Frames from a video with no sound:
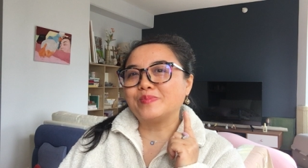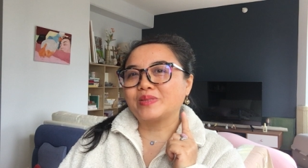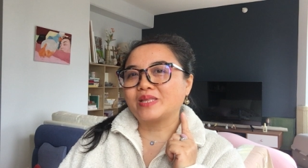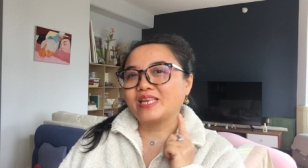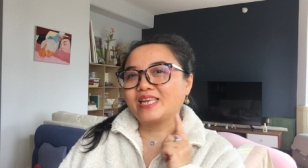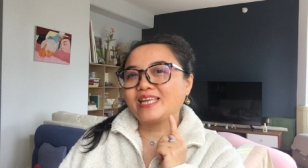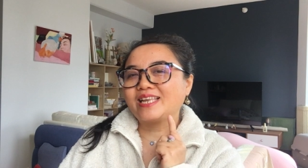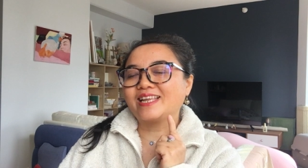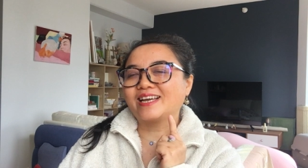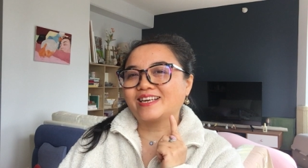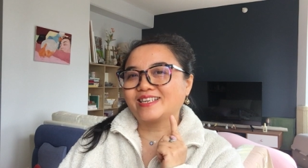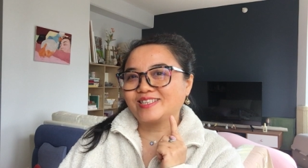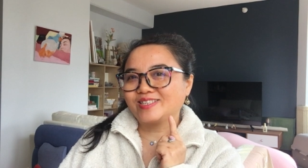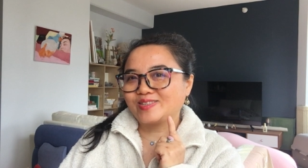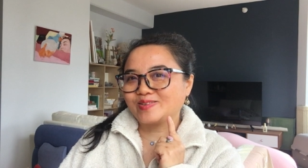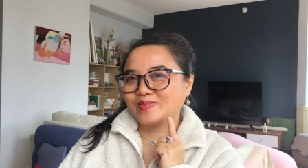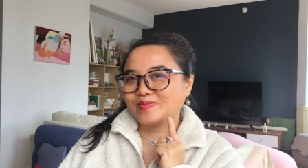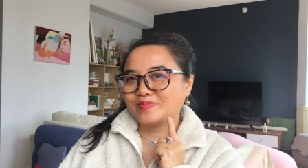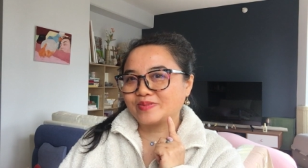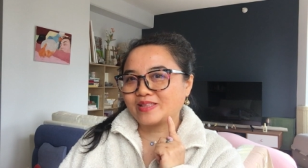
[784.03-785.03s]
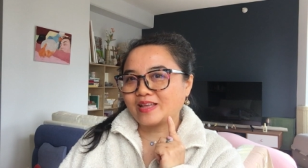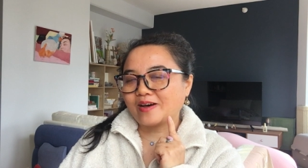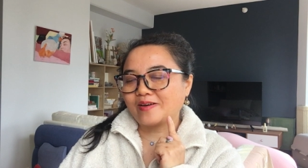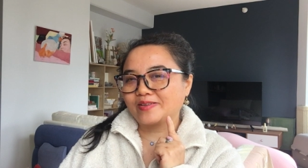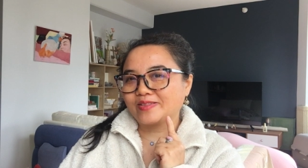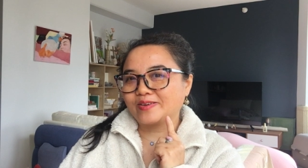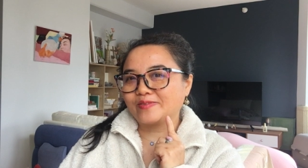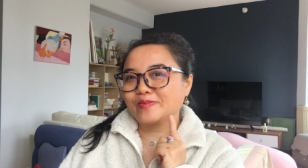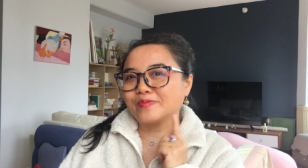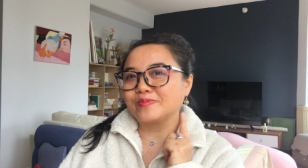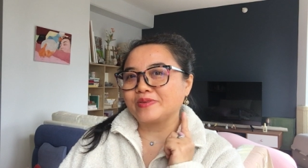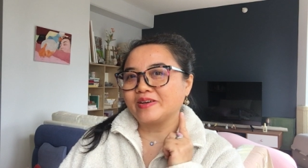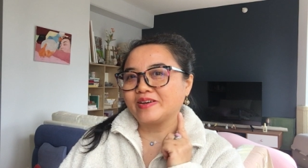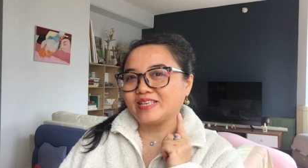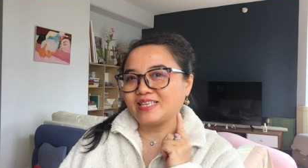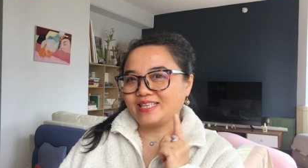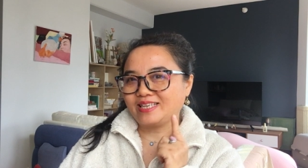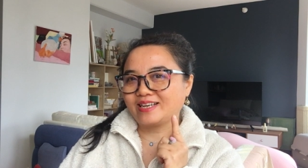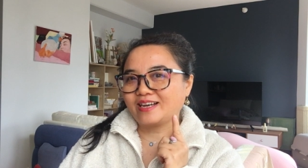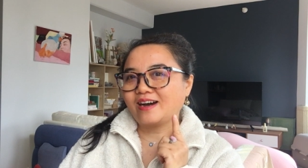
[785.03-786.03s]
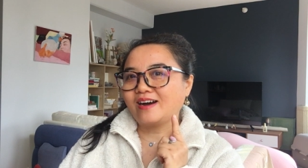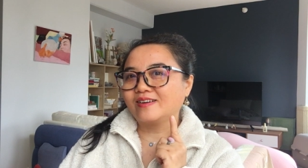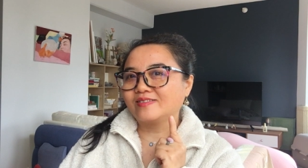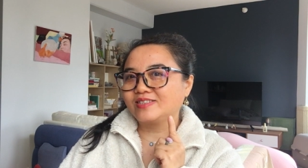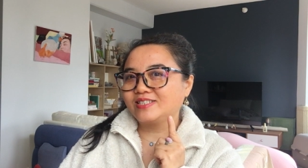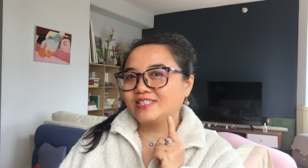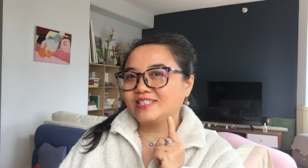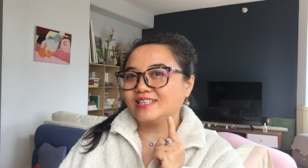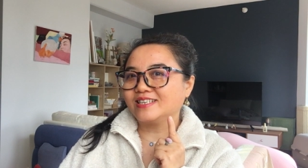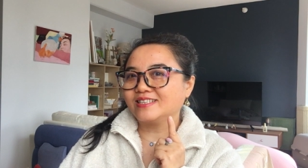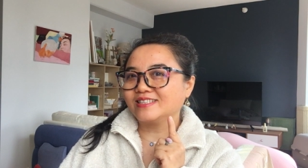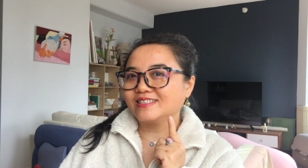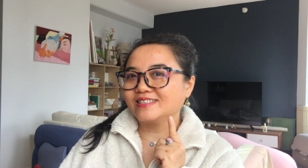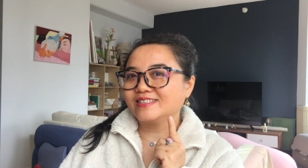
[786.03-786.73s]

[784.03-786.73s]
们的力量是做不到的，我们要依靠神。